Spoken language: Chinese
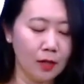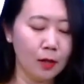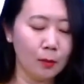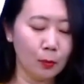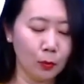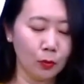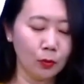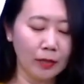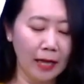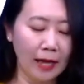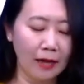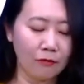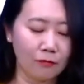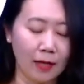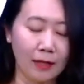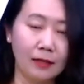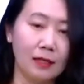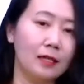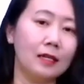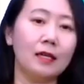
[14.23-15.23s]
不耐
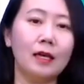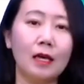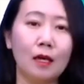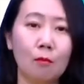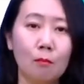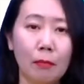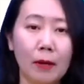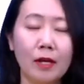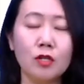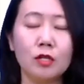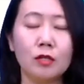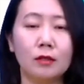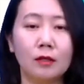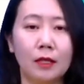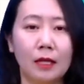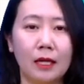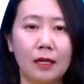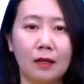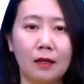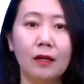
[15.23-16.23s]
烦
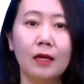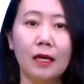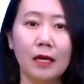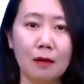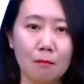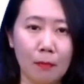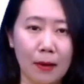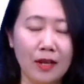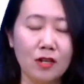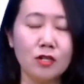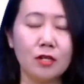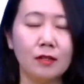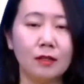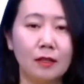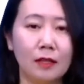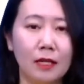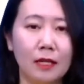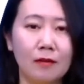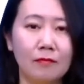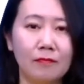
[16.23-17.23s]

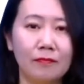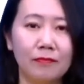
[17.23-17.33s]
地，impatiently，impatiently。